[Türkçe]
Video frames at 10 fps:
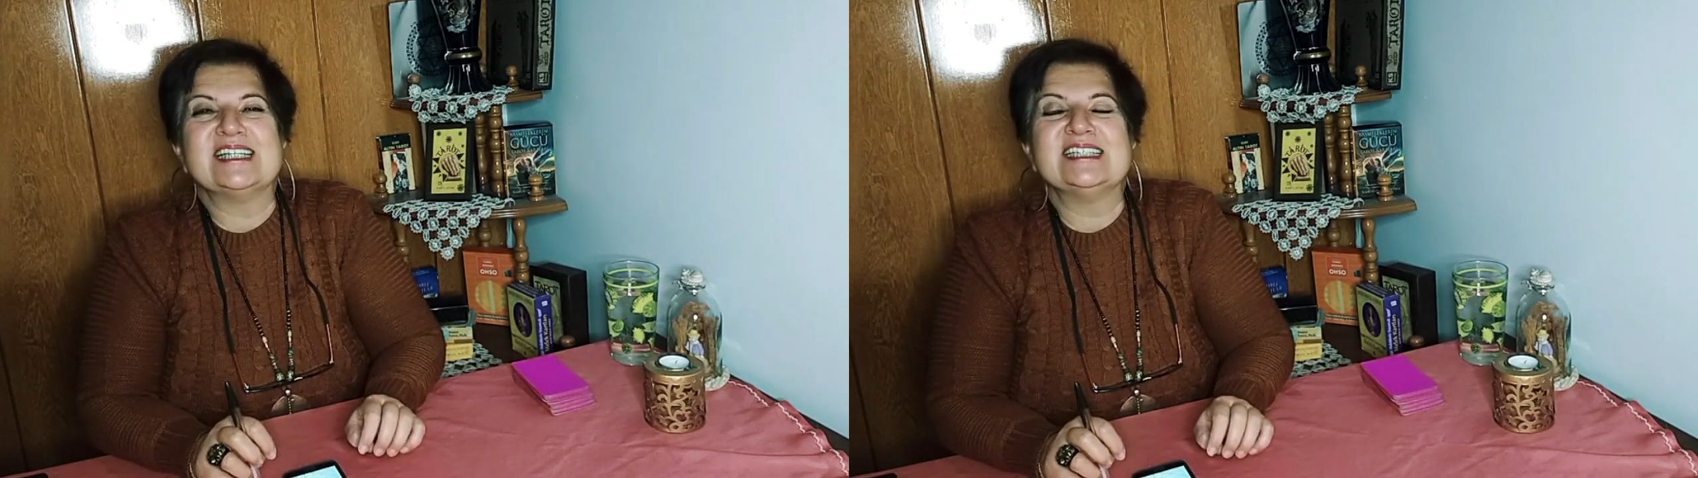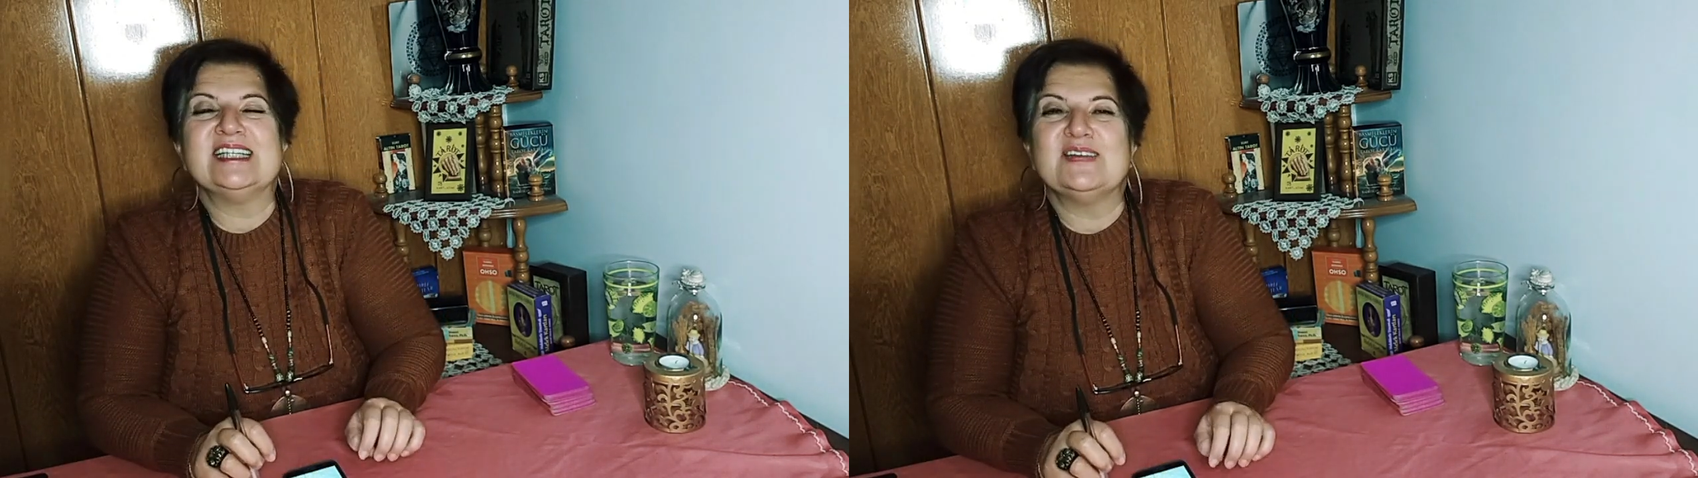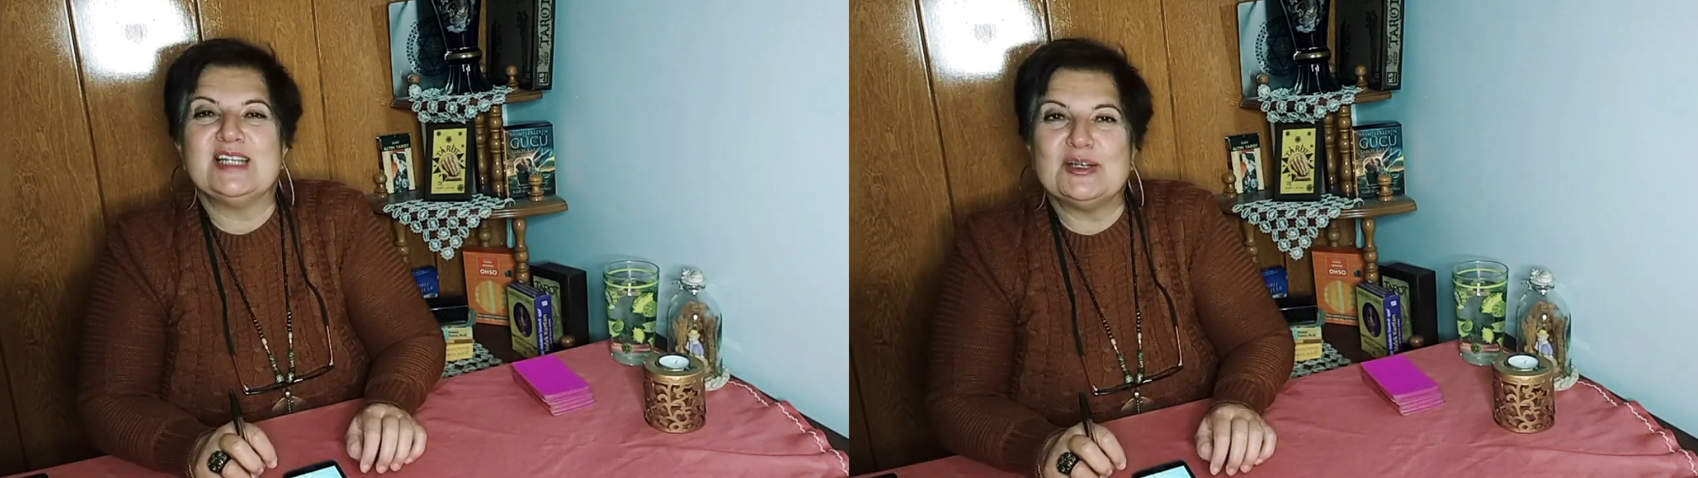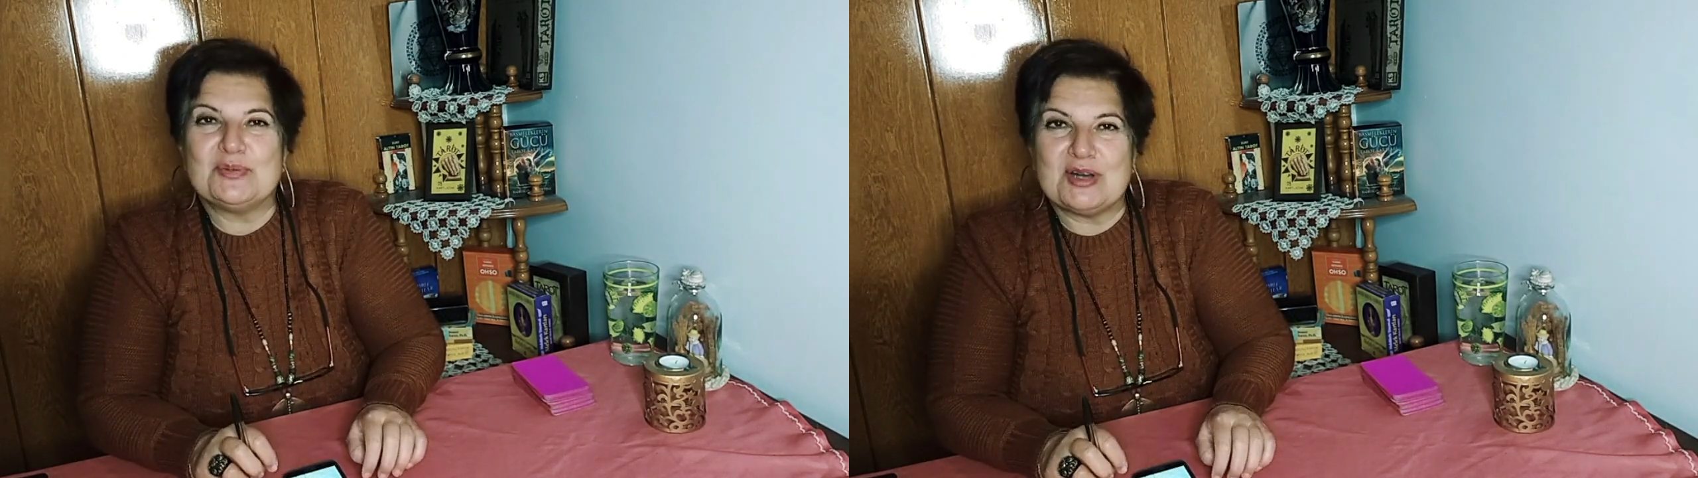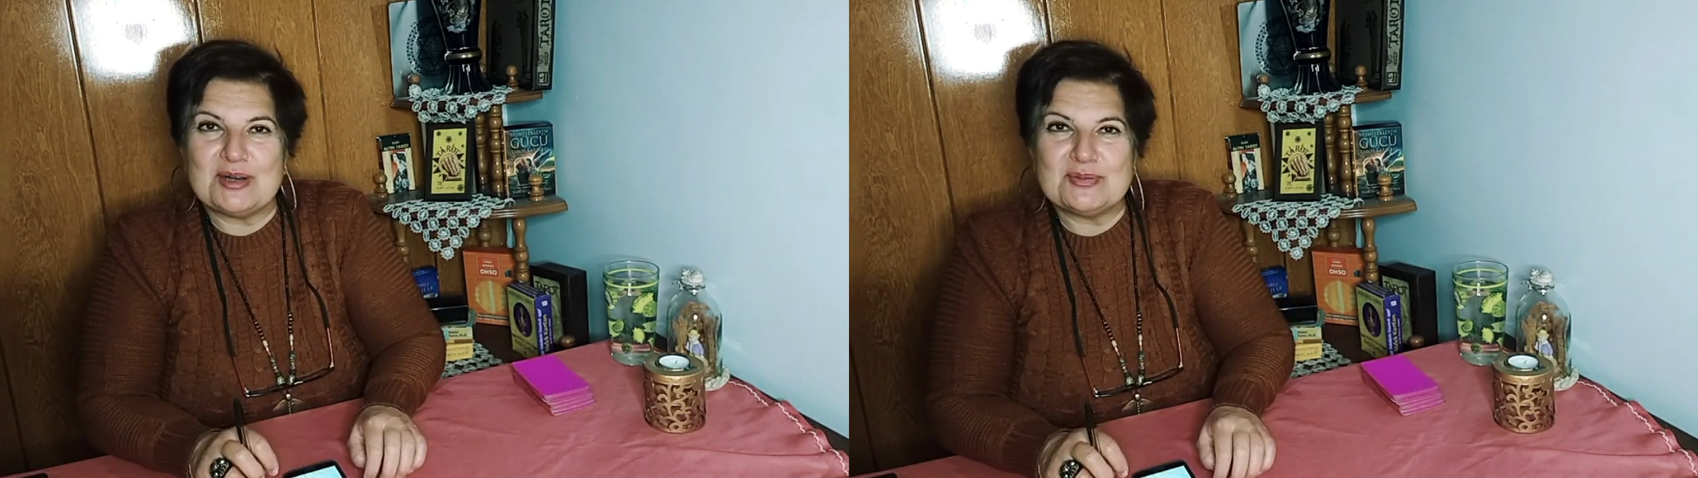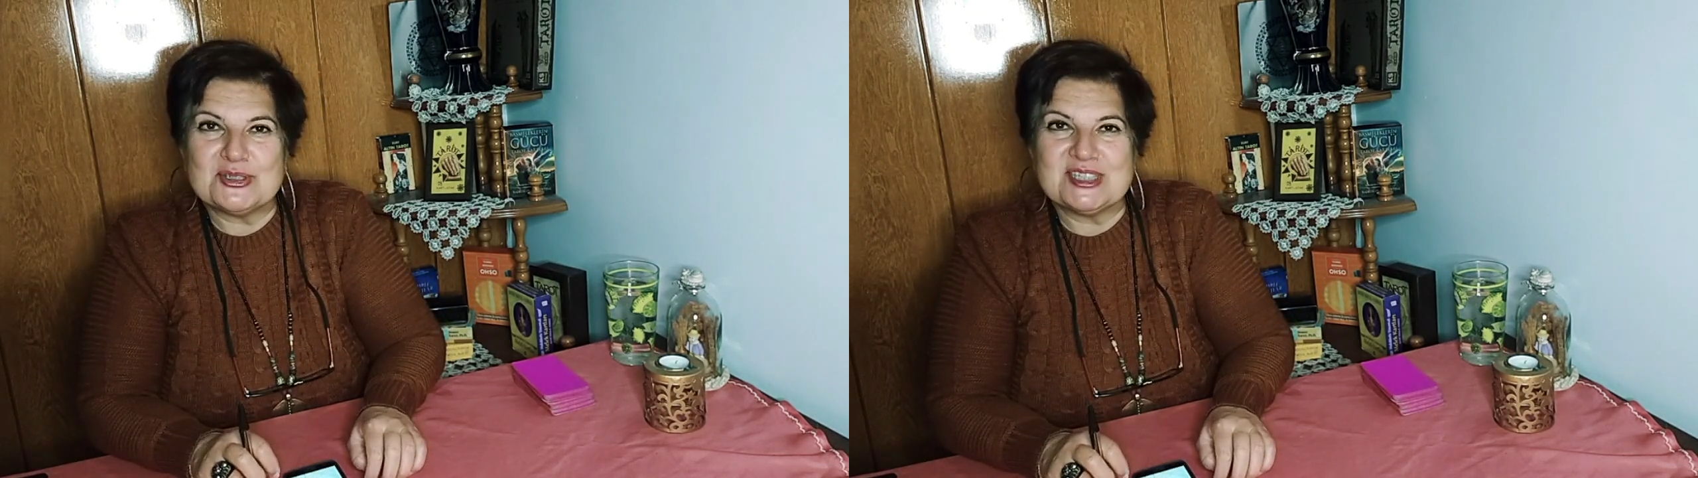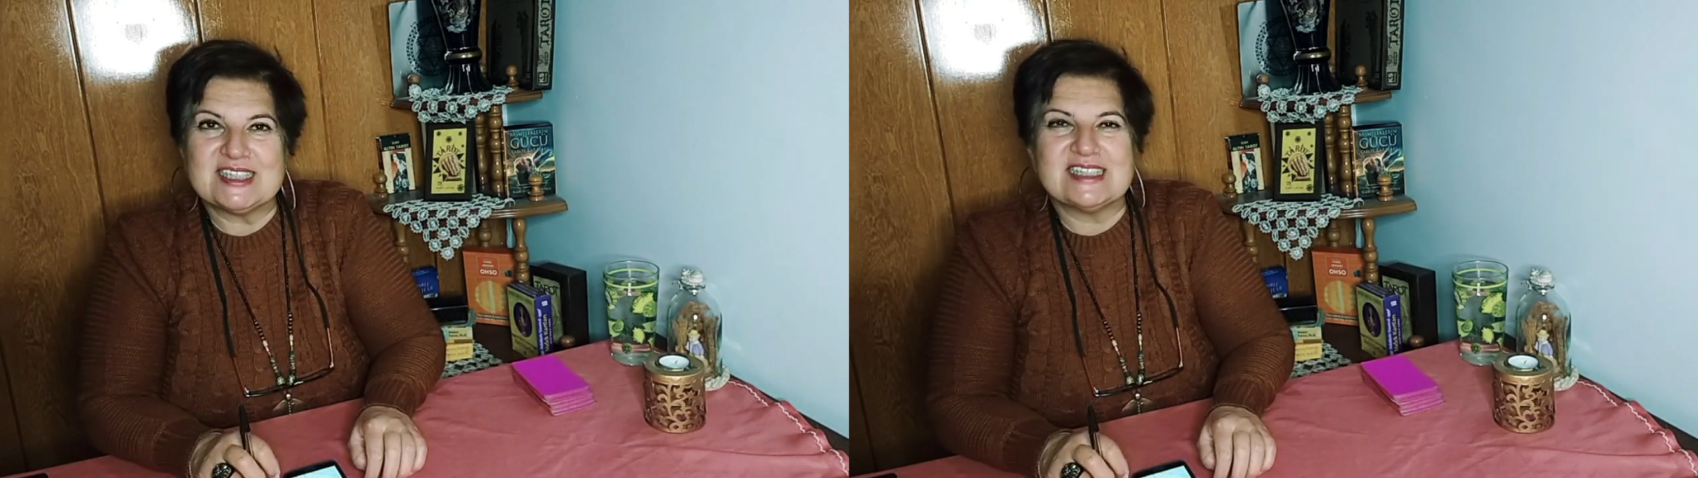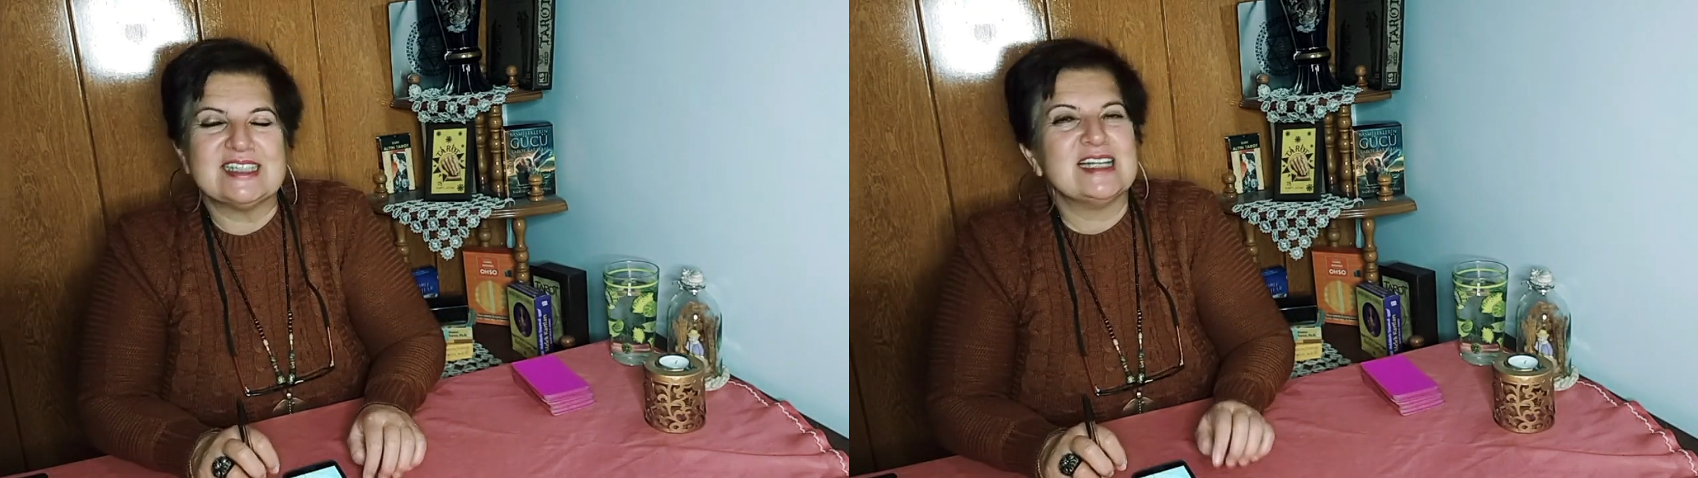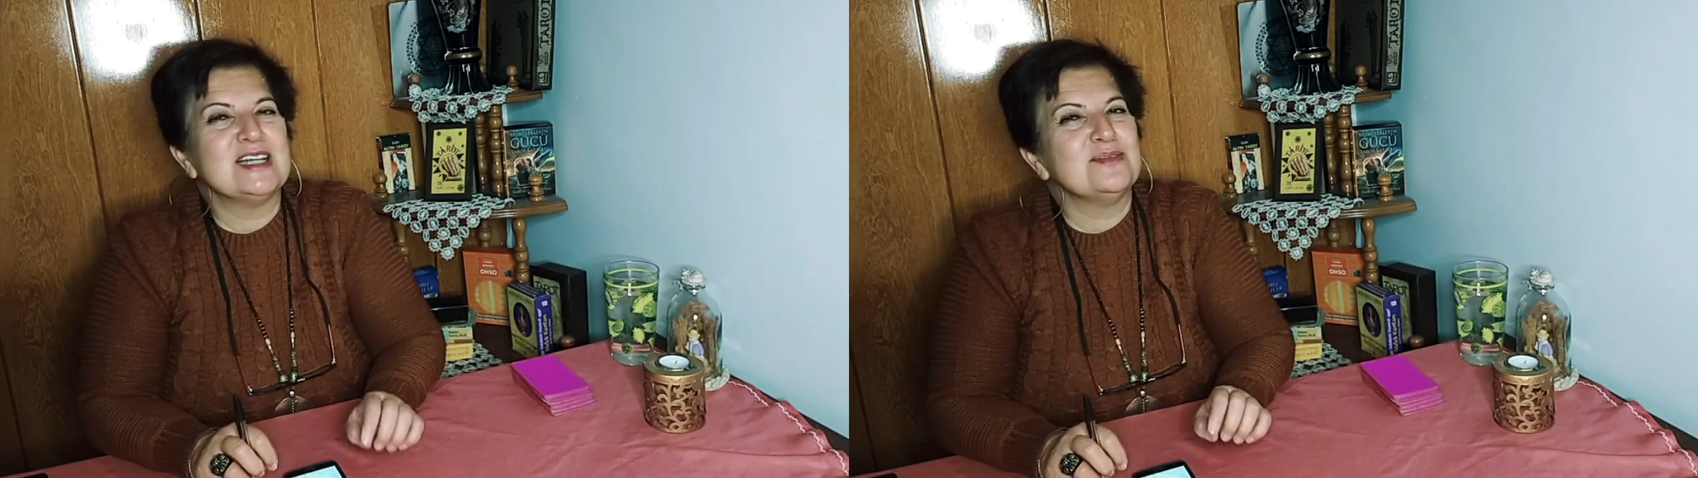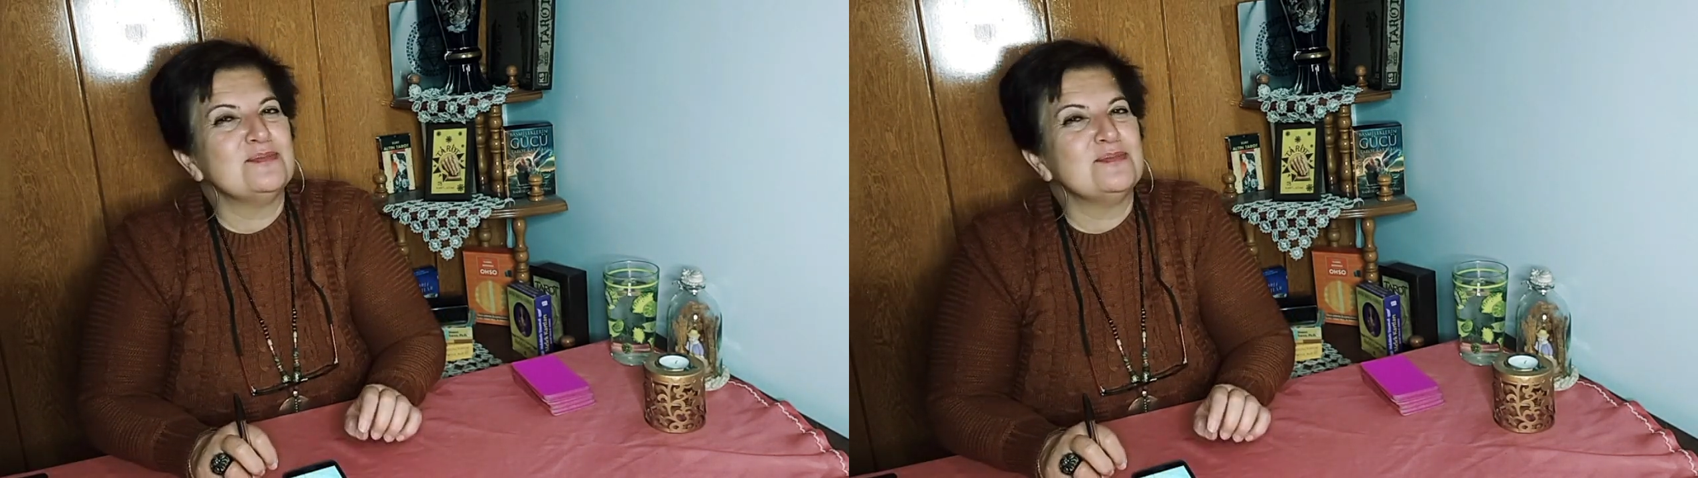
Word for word: sevgili boğa burçları